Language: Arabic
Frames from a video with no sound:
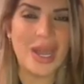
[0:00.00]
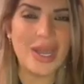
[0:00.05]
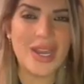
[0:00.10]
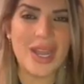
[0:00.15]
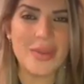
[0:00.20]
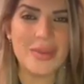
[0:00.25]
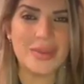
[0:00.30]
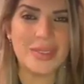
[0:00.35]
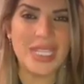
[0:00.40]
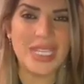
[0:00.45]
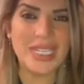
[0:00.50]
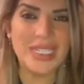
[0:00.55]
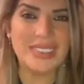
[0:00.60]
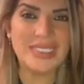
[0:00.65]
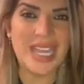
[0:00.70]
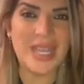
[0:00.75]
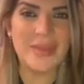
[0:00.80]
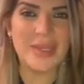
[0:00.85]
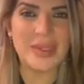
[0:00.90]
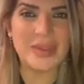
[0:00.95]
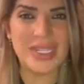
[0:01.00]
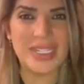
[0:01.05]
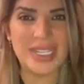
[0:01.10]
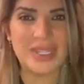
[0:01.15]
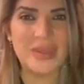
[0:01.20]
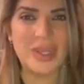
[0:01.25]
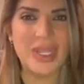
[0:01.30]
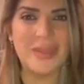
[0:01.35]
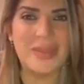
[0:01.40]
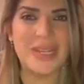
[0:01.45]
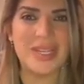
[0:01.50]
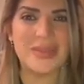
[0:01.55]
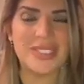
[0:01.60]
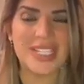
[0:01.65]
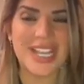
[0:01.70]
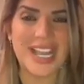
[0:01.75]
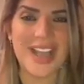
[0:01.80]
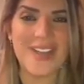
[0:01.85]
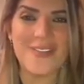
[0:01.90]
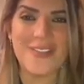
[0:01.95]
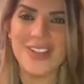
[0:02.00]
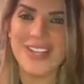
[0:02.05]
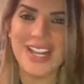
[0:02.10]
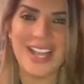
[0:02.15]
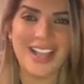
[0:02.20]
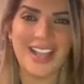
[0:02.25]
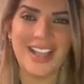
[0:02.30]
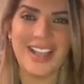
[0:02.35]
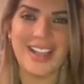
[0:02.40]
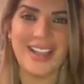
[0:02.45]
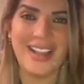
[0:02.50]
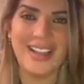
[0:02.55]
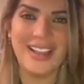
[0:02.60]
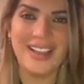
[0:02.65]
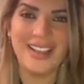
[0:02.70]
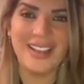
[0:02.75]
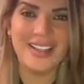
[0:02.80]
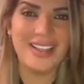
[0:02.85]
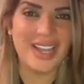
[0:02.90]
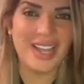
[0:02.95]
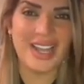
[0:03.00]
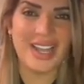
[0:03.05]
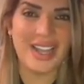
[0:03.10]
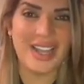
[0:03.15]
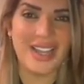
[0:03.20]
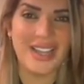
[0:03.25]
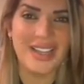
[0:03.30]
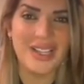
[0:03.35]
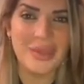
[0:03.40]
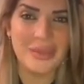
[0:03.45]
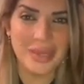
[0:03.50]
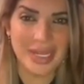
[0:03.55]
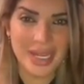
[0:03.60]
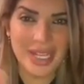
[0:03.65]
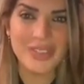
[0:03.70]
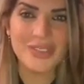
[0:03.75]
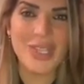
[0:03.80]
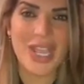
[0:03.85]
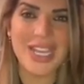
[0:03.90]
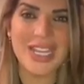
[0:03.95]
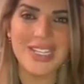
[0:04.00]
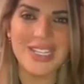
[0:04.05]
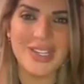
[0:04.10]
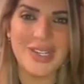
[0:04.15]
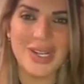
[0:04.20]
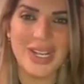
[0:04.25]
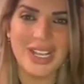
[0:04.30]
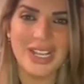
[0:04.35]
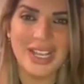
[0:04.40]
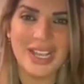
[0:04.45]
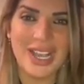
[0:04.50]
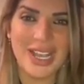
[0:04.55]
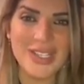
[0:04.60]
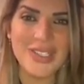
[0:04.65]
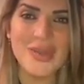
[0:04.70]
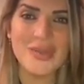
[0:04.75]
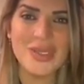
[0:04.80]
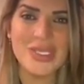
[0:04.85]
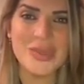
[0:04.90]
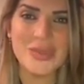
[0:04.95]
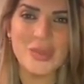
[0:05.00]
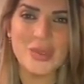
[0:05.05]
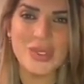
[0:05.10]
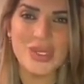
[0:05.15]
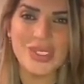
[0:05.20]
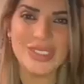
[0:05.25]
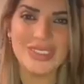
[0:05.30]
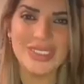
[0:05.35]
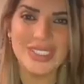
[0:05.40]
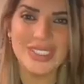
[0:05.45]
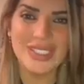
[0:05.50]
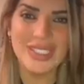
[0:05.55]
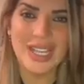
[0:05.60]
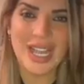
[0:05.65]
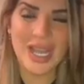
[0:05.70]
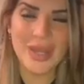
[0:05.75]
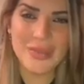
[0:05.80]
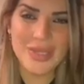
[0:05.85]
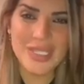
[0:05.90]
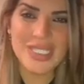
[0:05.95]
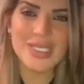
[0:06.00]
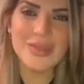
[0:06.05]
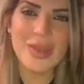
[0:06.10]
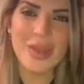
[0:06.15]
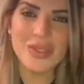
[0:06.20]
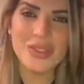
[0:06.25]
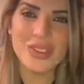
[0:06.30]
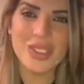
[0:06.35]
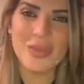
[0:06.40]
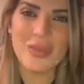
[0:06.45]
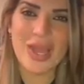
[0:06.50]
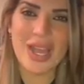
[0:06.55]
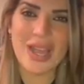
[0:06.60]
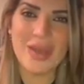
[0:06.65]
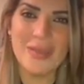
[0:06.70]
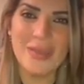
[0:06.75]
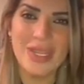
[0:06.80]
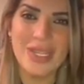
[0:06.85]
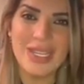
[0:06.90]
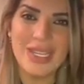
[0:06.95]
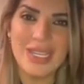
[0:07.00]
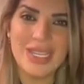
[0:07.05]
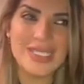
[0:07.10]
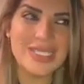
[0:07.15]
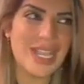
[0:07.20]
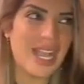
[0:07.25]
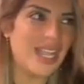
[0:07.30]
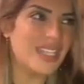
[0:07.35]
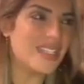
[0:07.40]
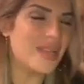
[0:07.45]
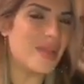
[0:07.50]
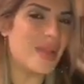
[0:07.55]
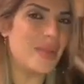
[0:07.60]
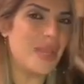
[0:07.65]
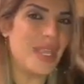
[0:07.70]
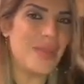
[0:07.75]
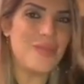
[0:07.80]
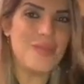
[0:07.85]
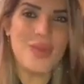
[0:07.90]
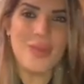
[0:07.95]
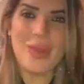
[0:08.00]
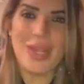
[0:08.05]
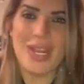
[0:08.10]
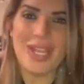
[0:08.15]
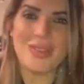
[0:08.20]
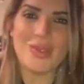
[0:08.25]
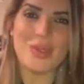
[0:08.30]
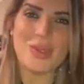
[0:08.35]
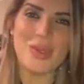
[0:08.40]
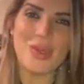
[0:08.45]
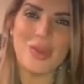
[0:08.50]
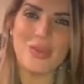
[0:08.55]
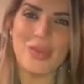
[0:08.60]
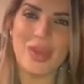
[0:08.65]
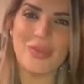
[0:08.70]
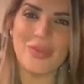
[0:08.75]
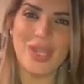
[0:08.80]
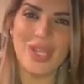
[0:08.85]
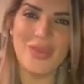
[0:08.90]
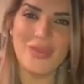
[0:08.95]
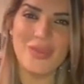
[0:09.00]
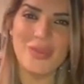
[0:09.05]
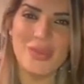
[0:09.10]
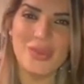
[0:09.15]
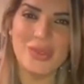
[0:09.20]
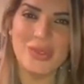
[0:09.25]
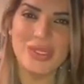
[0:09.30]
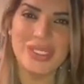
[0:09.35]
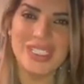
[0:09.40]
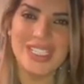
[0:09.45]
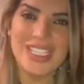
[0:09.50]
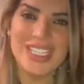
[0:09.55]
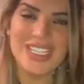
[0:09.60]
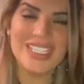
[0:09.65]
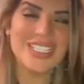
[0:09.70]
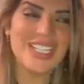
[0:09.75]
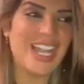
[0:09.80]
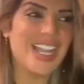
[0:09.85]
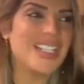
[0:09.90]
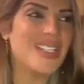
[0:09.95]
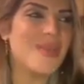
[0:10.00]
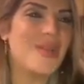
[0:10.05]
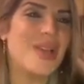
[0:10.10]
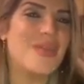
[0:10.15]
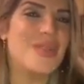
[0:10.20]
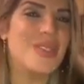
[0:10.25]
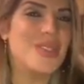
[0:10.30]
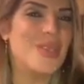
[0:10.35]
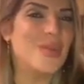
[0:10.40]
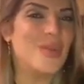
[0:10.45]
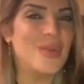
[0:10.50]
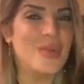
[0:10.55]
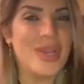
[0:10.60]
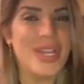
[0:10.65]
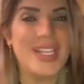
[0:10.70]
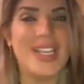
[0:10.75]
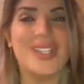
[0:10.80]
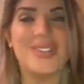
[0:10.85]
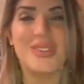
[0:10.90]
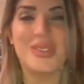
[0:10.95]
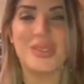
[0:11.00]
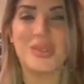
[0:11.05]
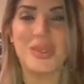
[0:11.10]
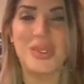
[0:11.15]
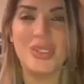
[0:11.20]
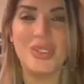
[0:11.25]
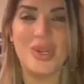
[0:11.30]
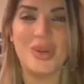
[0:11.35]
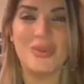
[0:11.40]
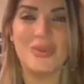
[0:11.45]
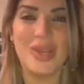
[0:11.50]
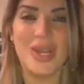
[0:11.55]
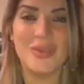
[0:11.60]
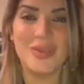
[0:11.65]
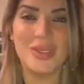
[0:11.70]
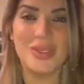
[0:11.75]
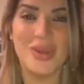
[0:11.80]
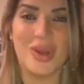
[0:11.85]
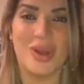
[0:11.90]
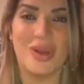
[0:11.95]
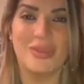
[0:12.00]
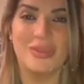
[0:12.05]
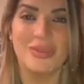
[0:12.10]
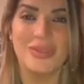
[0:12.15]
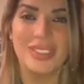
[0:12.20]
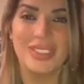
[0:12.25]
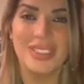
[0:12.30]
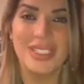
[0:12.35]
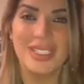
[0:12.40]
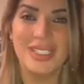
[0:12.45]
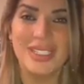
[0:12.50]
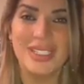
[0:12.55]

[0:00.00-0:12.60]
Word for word: وحرام تضيعي تعبك ويلا روحي بلا سخافه لا لا معناته هينا هيو مزبوط عم يسمعوا الشباب اذا حدا ما بحب مو معناته كلهم ما بحبوا اذا حدا ما بده مو معناته كلهم ما بدهم